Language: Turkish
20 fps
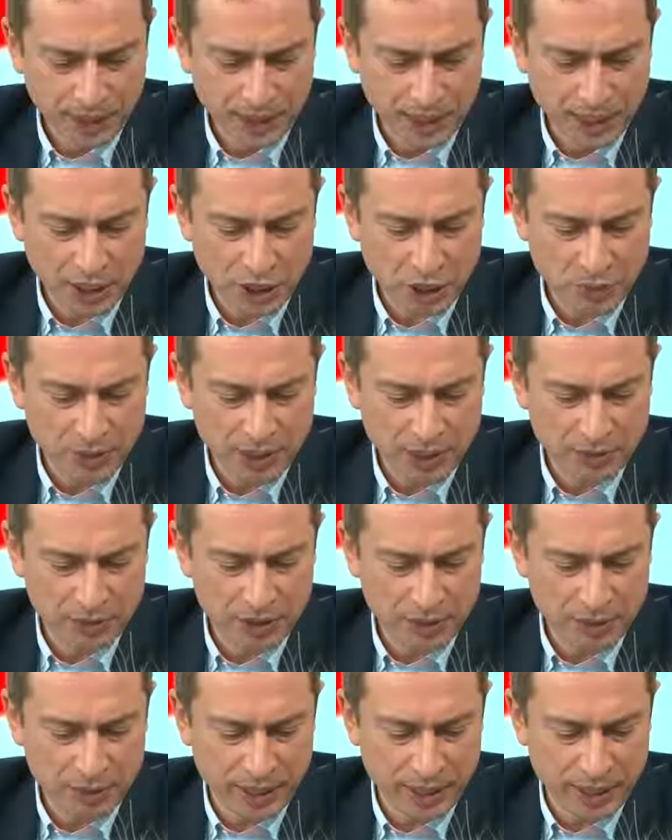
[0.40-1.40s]
Geçmek
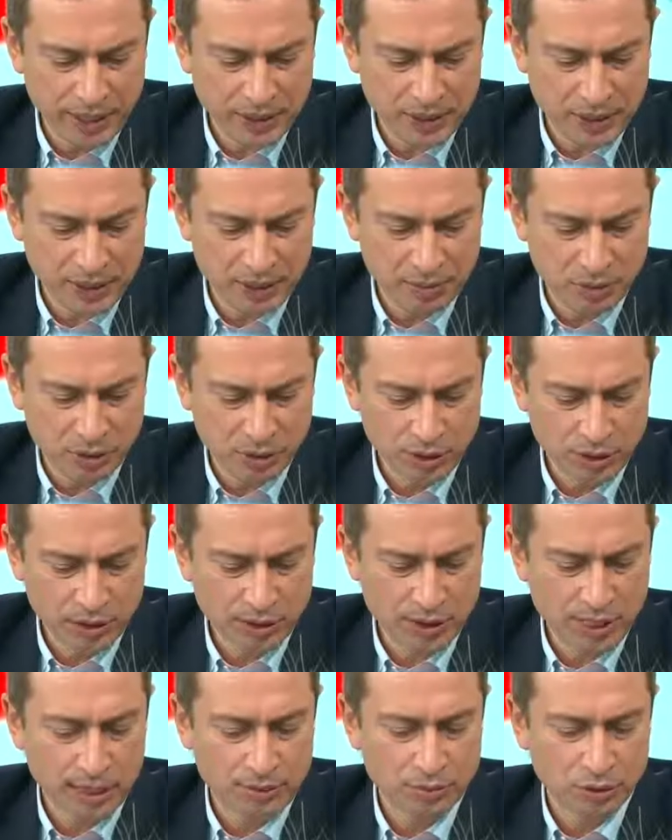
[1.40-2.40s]
bilmeyen
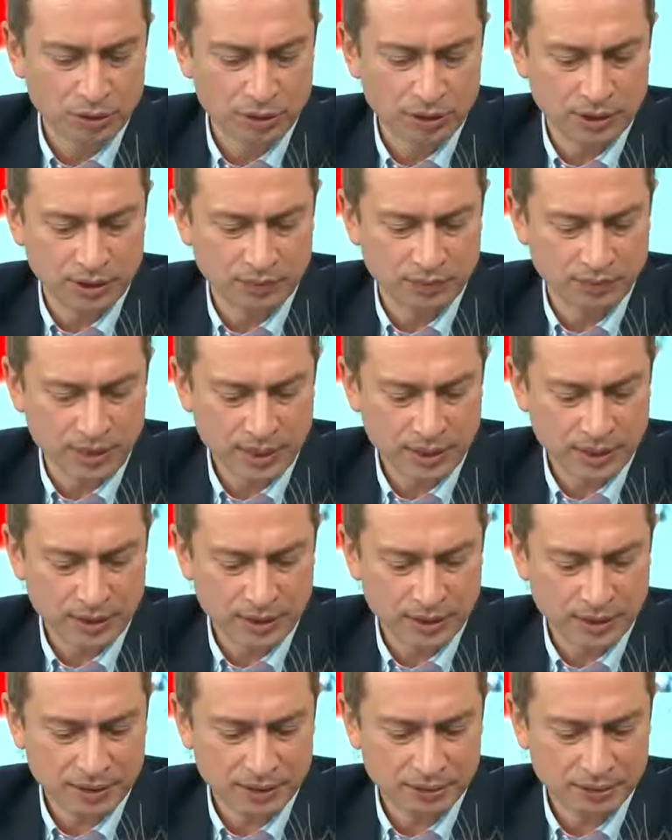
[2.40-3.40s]
seboroik dermatitim var.
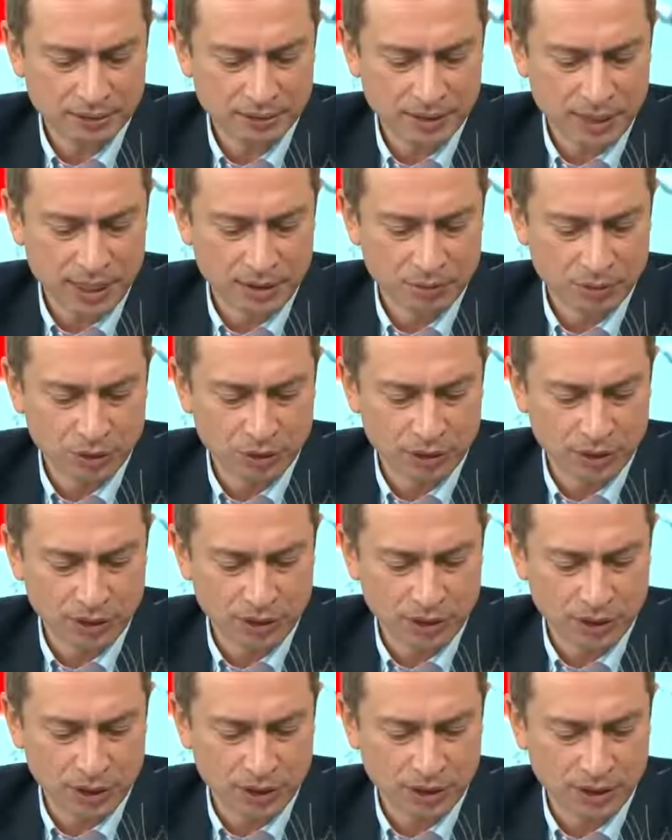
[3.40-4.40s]

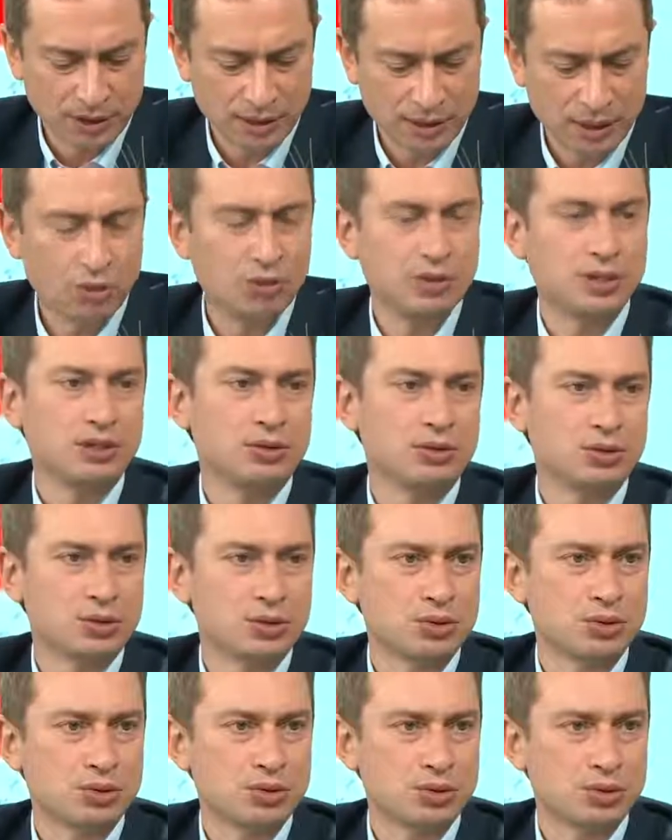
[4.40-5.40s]
Dermatit için ne
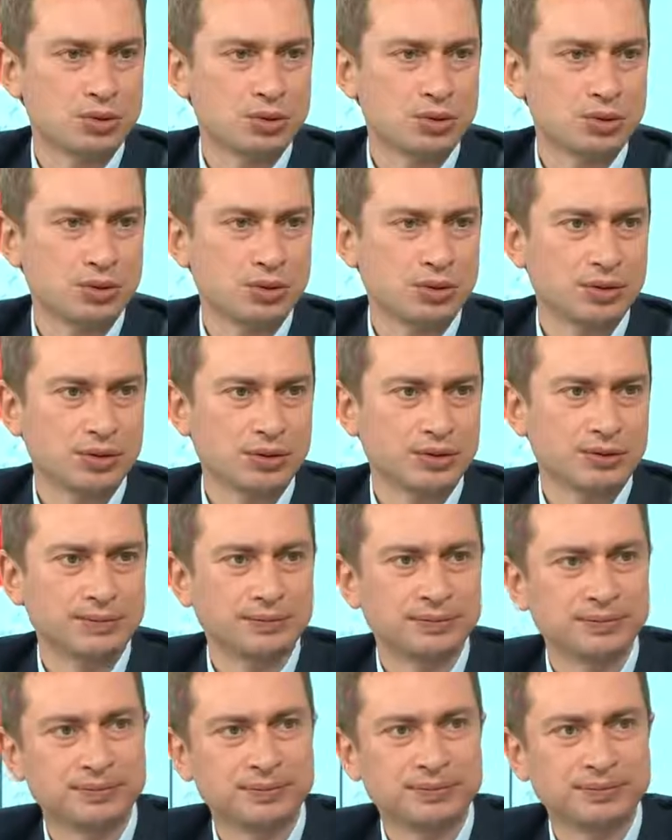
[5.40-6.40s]
öneriyorsun? Oo,
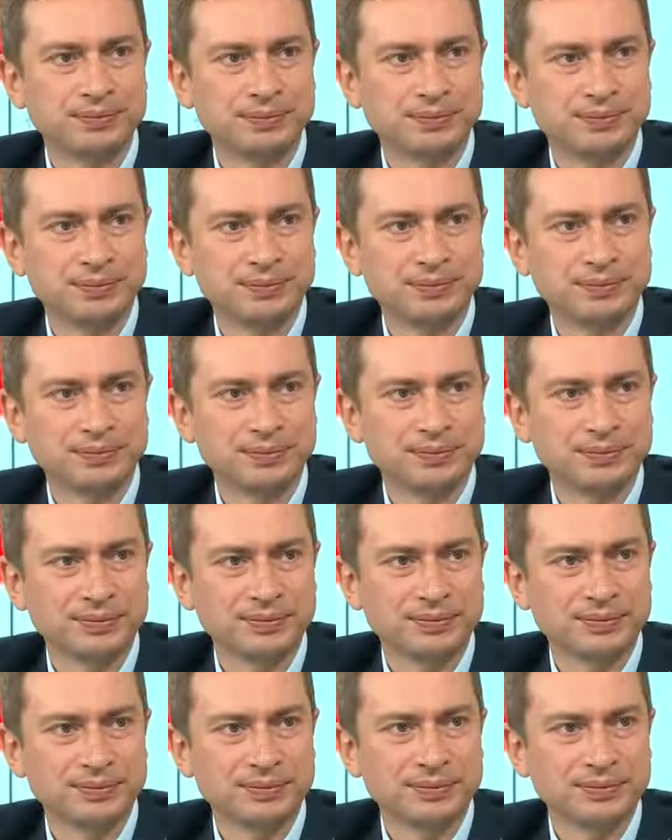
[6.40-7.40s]
bak
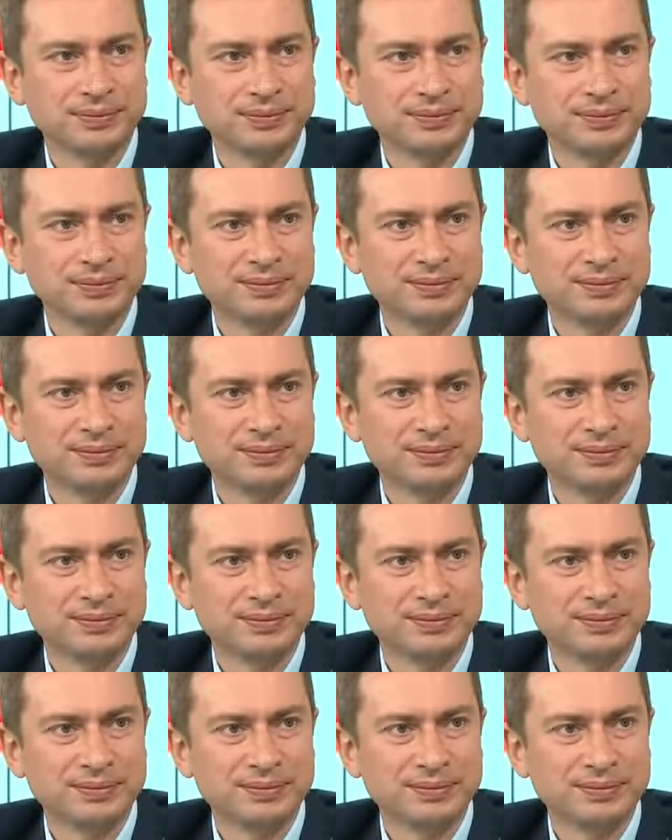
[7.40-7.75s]
şey